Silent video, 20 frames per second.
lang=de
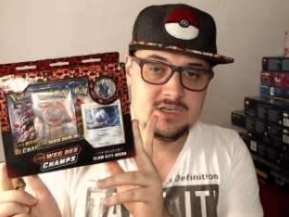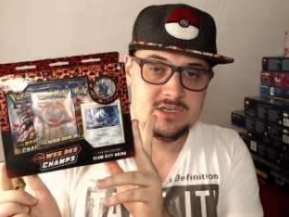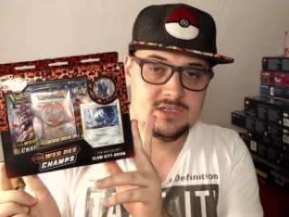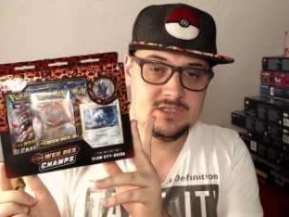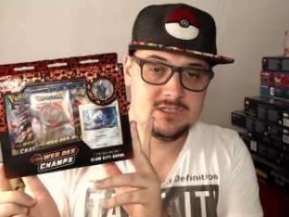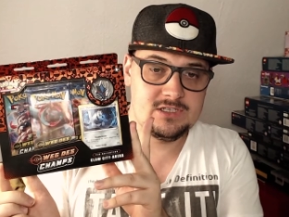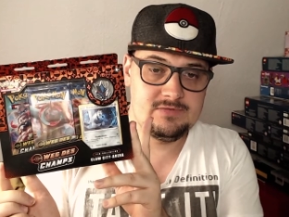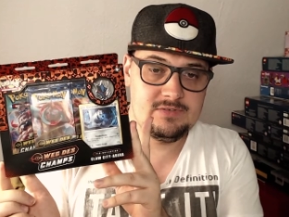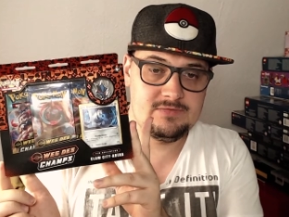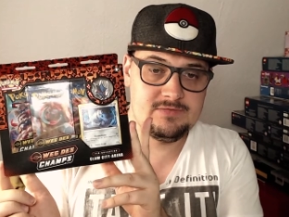
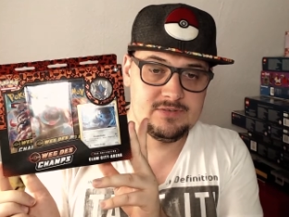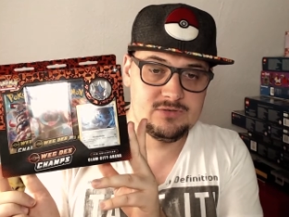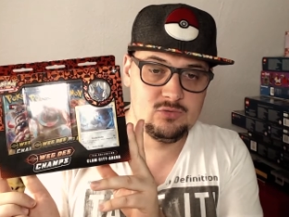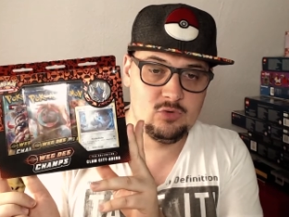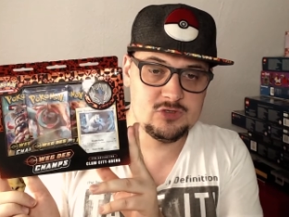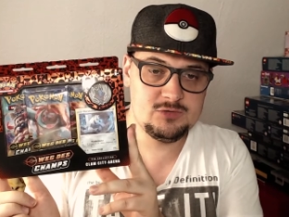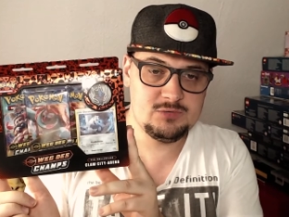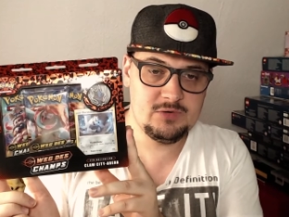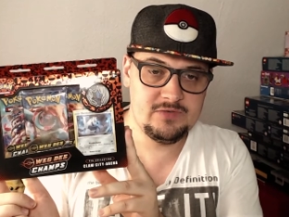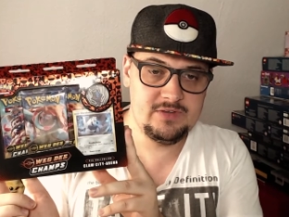Äh, wir
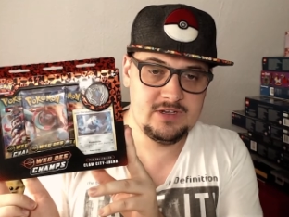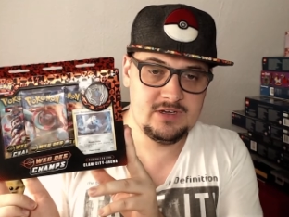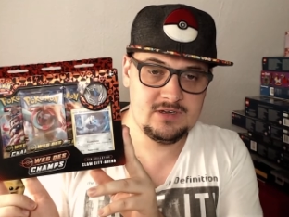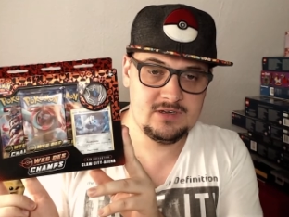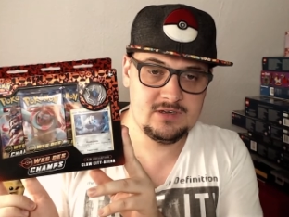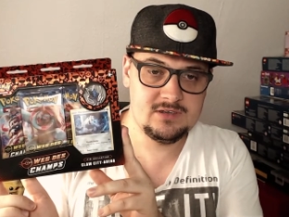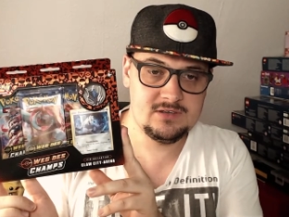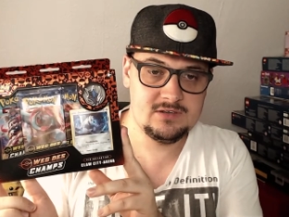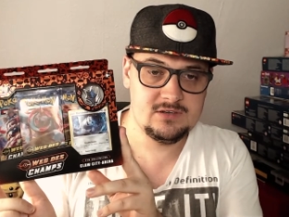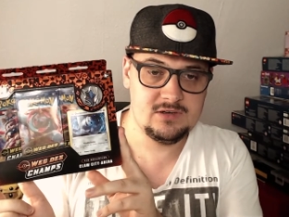versuchen uns mal
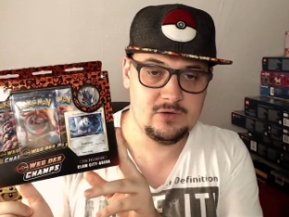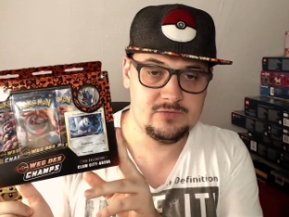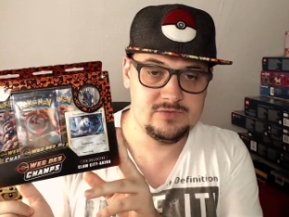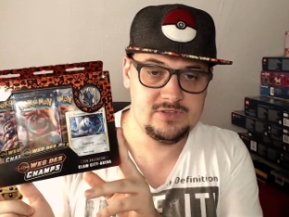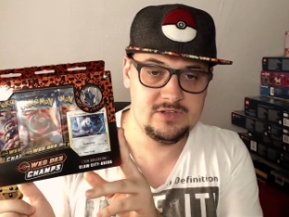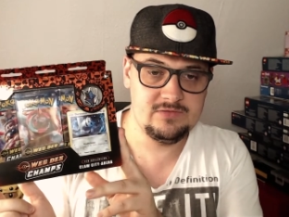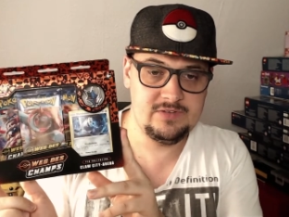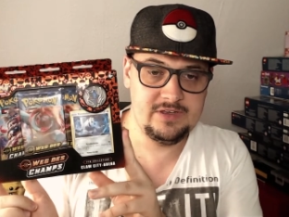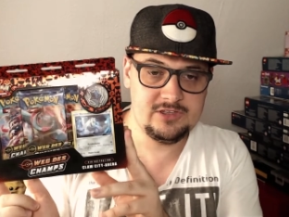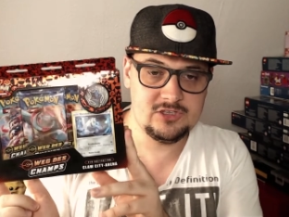wieder auf
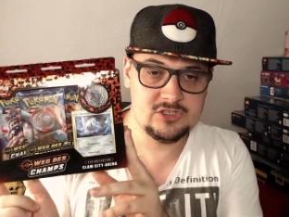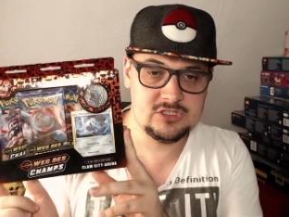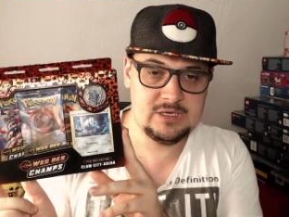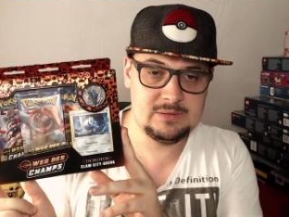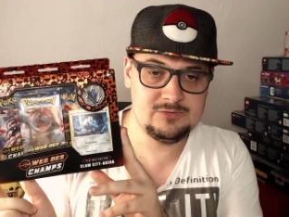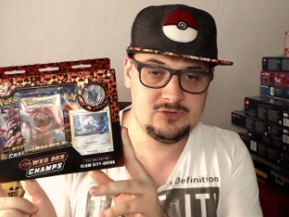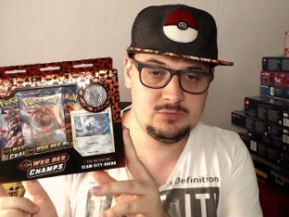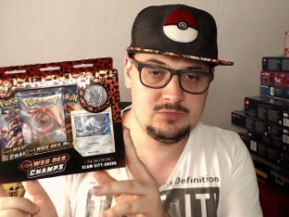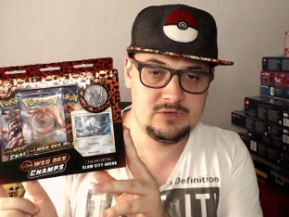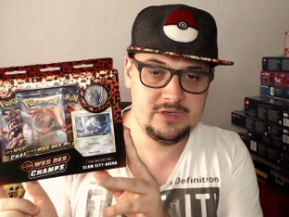den Weg des
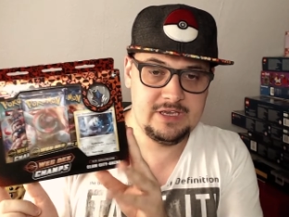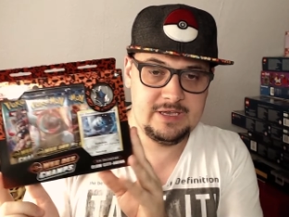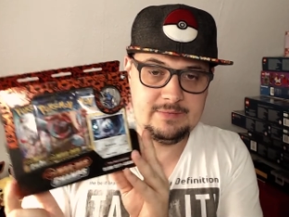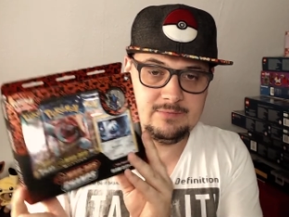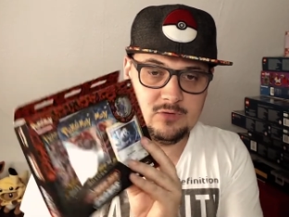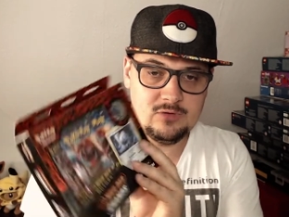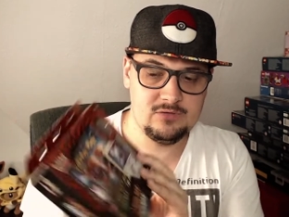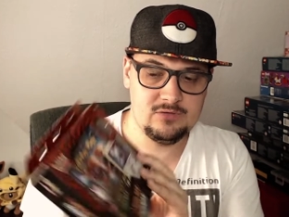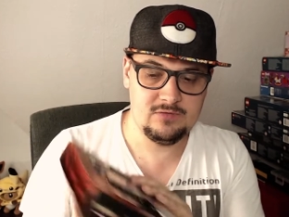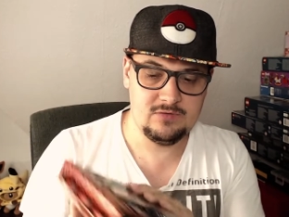Champs zu
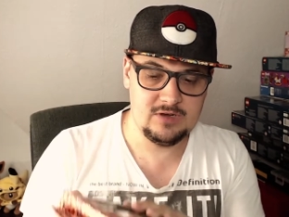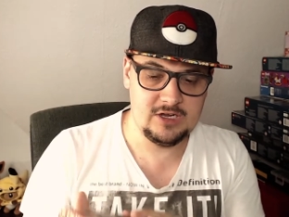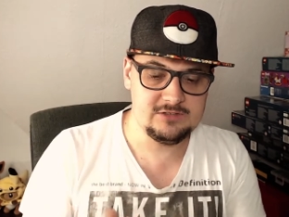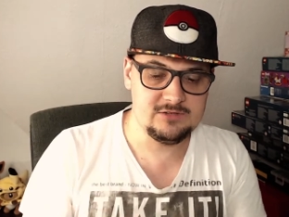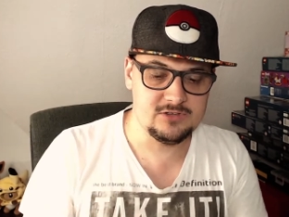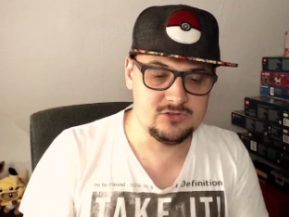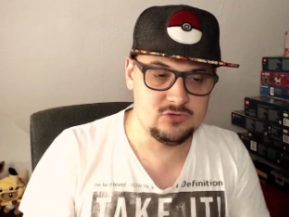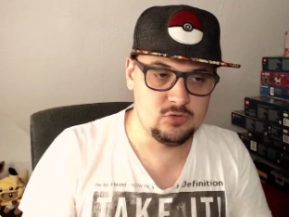begeben und vielleicht was